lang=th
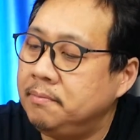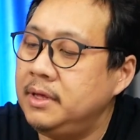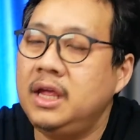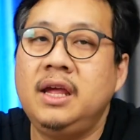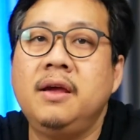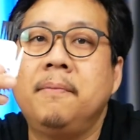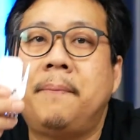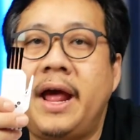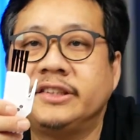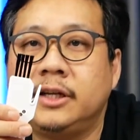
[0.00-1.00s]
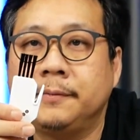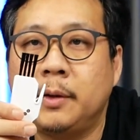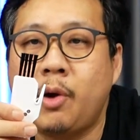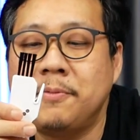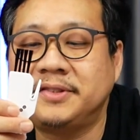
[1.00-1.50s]
มีแปรงสำหรับ
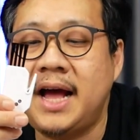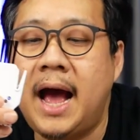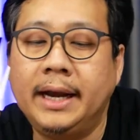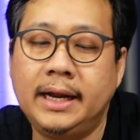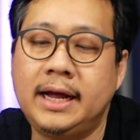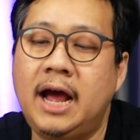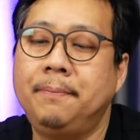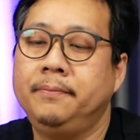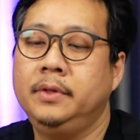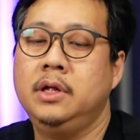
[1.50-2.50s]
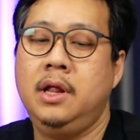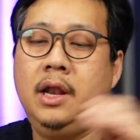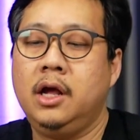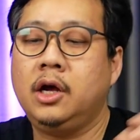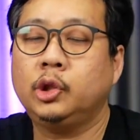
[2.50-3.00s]
ทำความสะอาดนะครับ
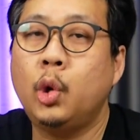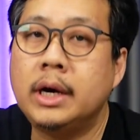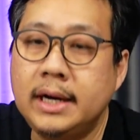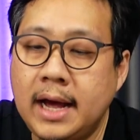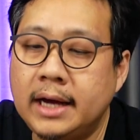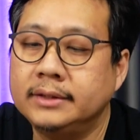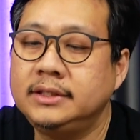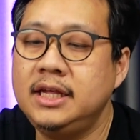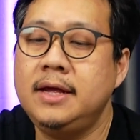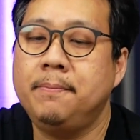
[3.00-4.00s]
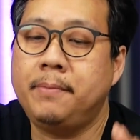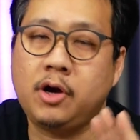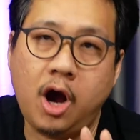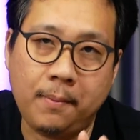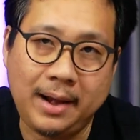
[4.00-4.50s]
แล้วก็ตัวเครื่องที่ประ
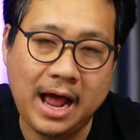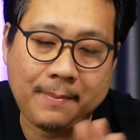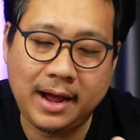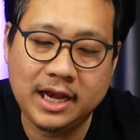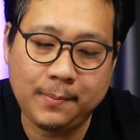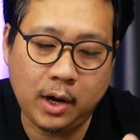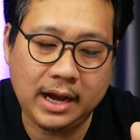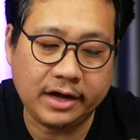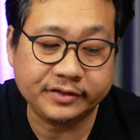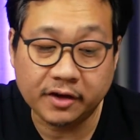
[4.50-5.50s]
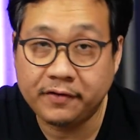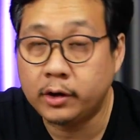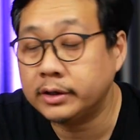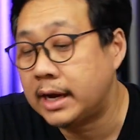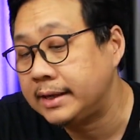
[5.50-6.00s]
กอบร่างมาให้เรียบร้อยแล้วสายไฟ
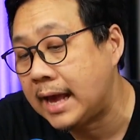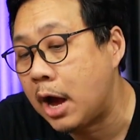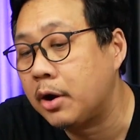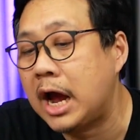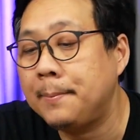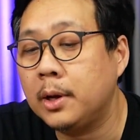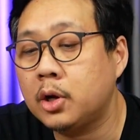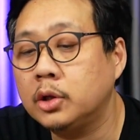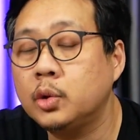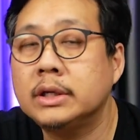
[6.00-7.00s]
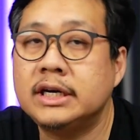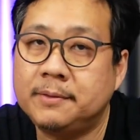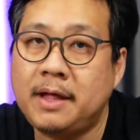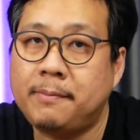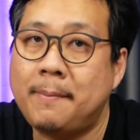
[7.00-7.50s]
ค่อนข้างยาวครับแล้วก็ตัวเครื่อง
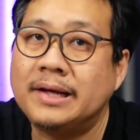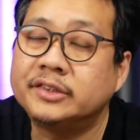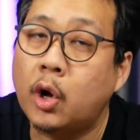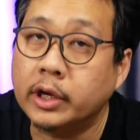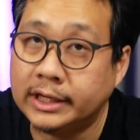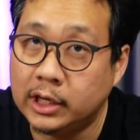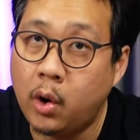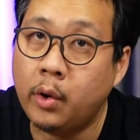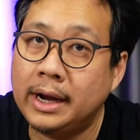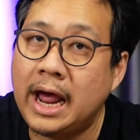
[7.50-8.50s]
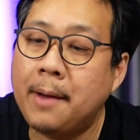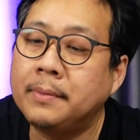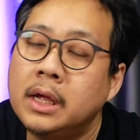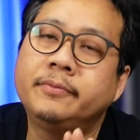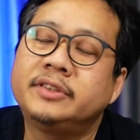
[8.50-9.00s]
น้ำหนักประมาณ2กิโลนะครับ
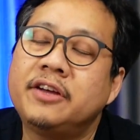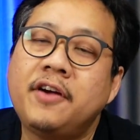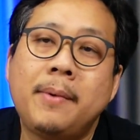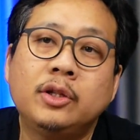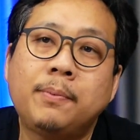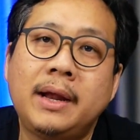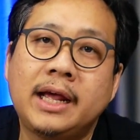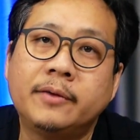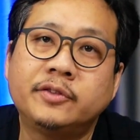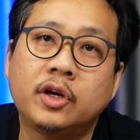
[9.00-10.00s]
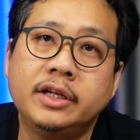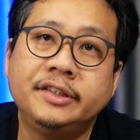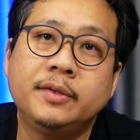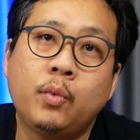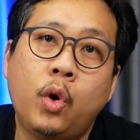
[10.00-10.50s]
ใช้ไฟบ้านทั่วไปเลยครั
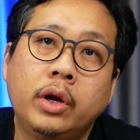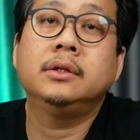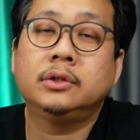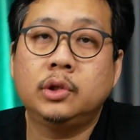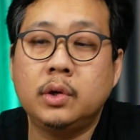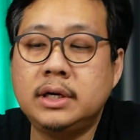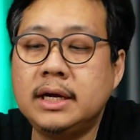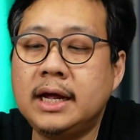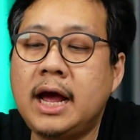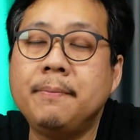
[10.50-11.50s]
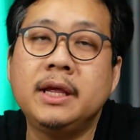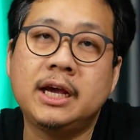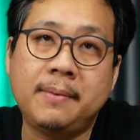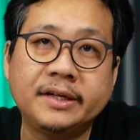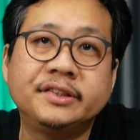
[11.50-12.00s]
บ220โวลต์ตัวเครื่องนะครับมี
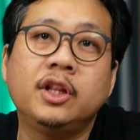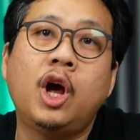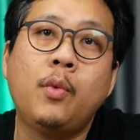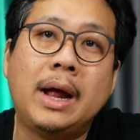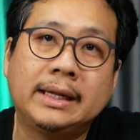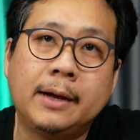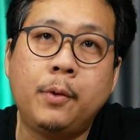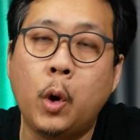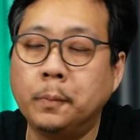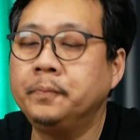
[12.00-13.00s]
กำลัง400วัตต์ครับผม